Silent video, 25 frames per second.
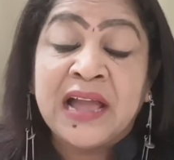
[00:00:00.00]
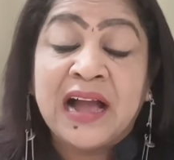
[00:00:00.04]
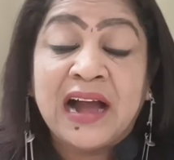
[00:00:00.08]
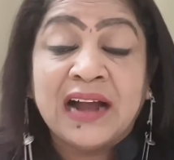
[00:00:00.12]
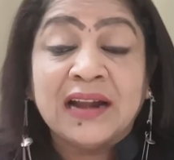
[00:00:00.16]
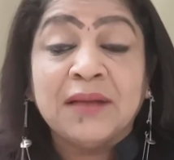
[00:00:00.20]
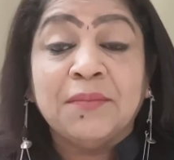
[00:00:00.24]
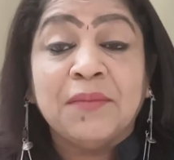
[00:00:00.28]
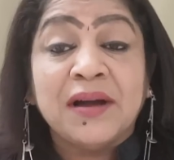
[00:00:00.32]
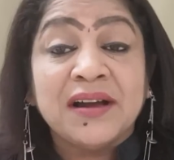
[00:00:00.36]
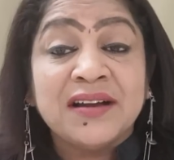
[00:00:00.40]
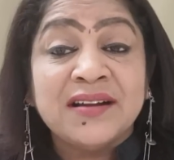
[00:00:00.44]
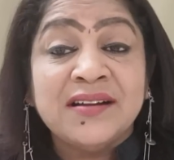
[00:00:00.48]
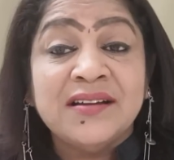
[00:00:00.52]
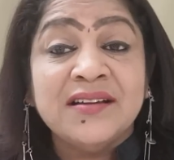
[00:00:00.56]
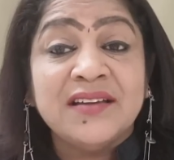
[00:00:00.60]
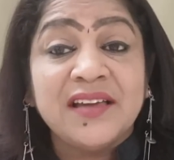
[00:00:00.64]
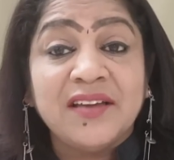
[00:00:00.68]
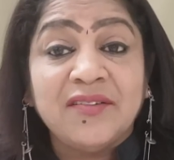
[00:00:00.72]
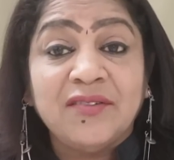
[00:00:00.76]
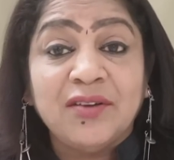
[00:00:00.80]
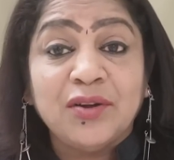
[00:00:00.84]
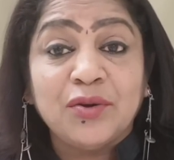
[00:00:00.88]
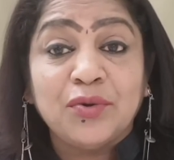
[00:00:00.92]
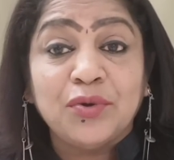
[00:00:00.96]
ஆனால்
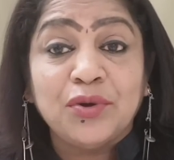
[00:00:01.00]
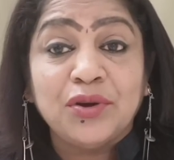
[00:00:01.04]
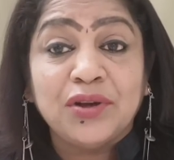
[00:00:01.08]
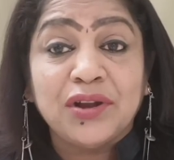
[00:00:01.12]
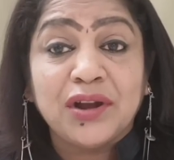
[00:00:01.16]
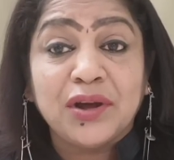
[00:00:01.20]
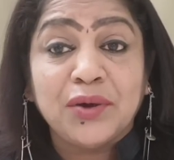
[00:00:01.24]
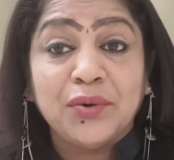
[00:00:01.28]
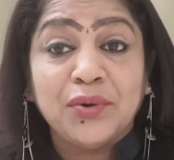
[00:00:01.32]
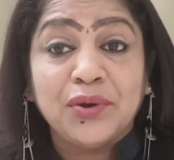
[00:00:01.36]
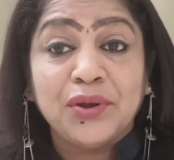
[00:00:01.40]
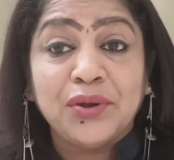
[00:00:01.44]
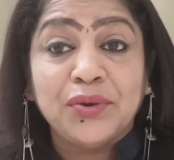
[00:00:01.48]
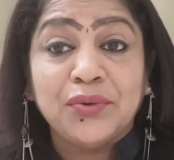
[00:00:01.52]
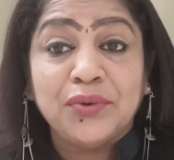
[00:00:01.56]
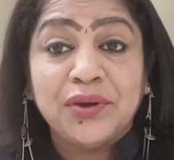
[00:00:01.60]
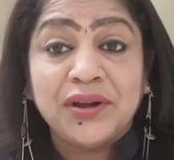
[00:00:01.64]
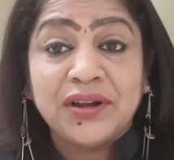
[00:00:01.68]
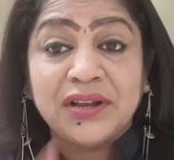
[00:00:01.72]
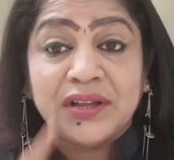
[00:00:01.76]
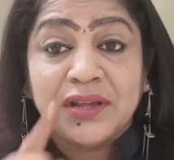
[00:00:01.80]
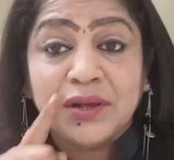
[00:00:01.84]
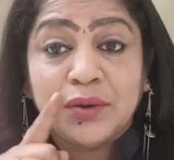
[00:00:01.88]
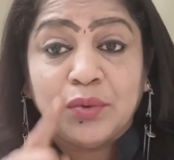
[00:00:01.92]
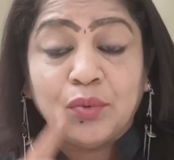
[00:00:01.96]
மக்களுக்கு எவ்வளோ கொடுக்குறாங்க ஒரு
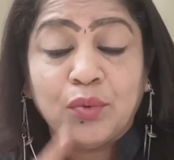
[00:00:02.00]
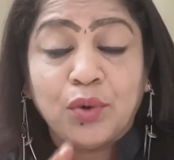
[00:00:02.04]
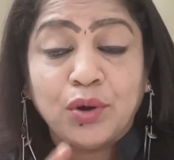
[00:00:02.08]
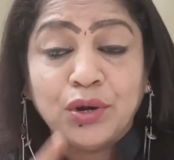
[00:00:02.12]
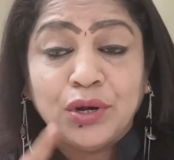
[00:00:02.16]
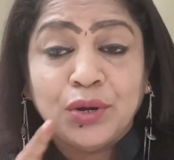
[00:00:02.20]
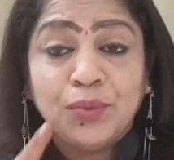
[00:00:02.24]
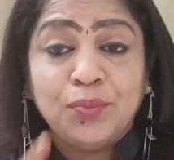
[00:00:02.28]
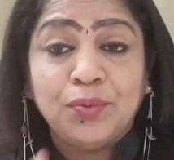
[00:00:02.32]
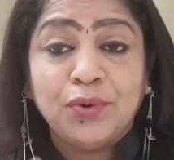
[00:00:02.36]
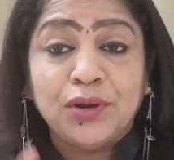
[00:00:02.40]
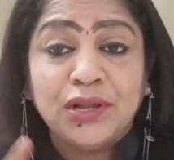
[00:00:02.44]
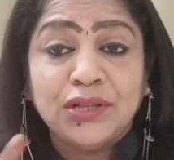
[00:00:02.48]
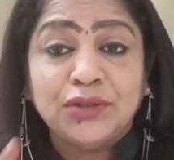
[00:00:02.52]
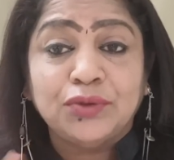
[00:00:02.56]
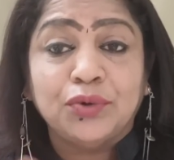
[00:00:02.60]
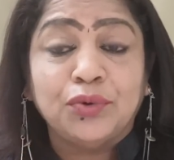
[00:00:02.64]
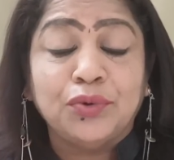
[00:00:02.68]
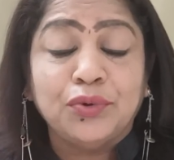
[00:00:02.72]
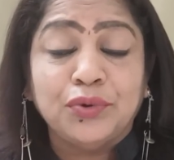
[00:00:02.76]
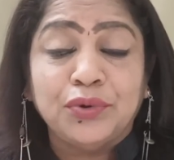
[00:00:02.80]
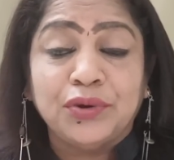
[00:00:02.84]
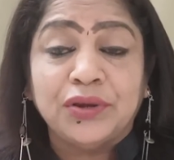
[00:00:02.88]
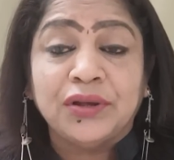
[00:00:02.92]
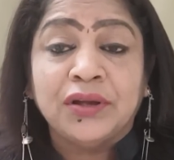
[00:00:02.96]
யூனிட்டு ஒன்று புள்ளி
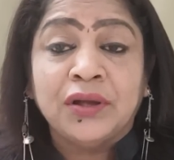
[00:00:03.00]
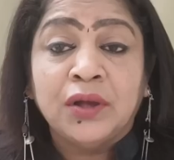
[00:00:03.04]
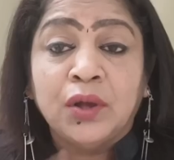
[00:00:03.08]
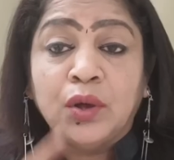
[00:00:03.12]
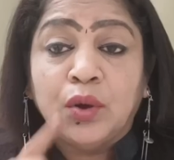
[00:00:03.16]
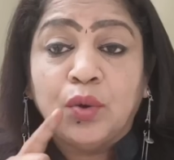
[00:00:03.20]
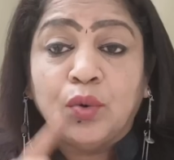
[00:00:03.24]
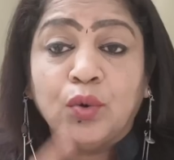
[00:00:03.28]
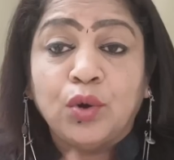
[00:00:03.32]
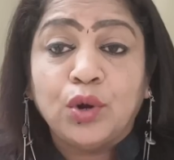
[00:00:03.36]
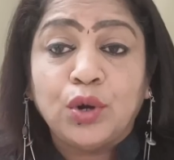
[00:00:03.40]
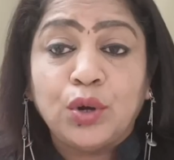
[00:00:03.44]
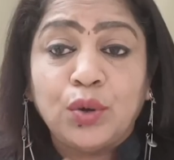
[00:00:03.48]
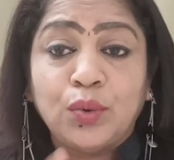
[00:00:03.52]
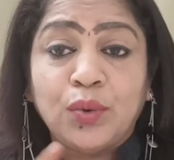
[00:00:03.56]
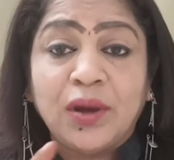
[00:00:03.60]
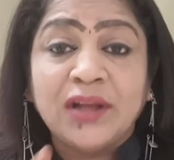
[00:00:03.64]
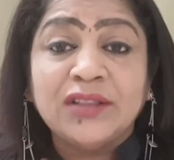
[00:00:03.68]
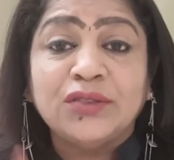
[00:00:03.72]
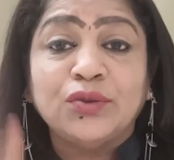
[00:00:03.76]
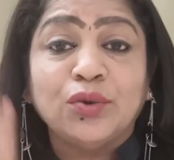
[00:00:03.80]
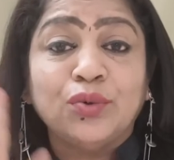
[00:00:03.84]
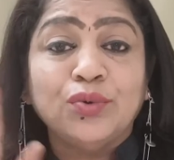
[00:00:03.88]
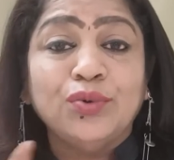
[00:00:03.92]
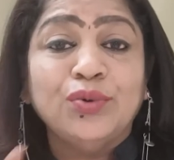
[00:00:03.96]
தொண்ணூறு ஒரு ரூபா
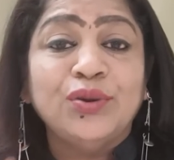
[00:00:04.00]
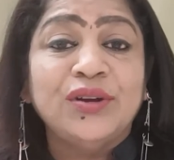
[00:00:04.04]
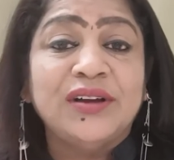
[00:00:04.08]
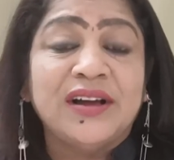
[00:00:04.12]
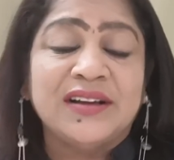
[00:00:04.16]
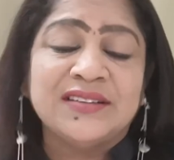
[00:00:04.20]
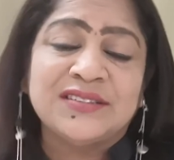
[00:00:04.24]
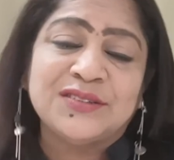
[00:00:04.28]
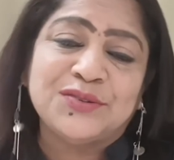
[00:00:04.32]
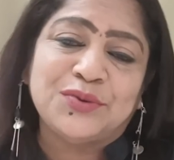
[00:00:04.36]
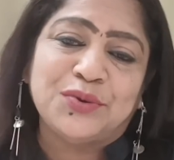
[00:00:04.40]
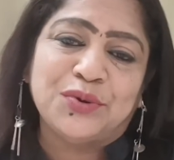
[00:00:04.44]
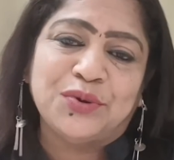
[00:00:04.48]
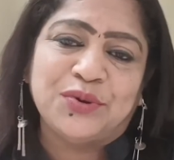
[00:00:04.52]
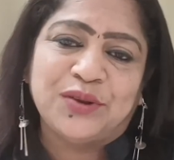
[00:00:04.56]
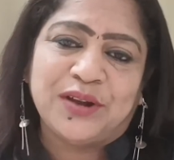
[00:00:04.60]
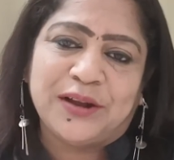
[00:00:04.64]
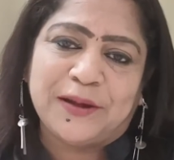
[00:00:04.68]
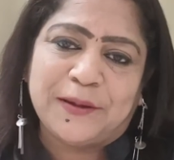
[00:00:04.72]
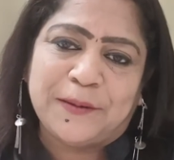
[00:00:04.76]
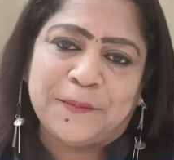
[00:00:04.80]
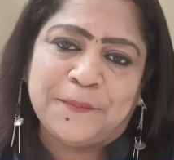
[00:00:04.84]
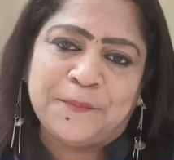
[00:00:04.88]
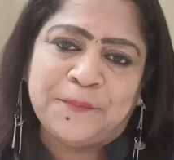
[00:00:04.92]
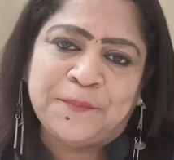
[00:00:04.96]
தொண்ணூறு காசு
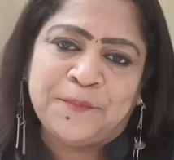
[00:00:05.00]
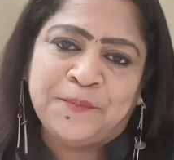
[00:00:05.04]
கொடுக்குறாங்க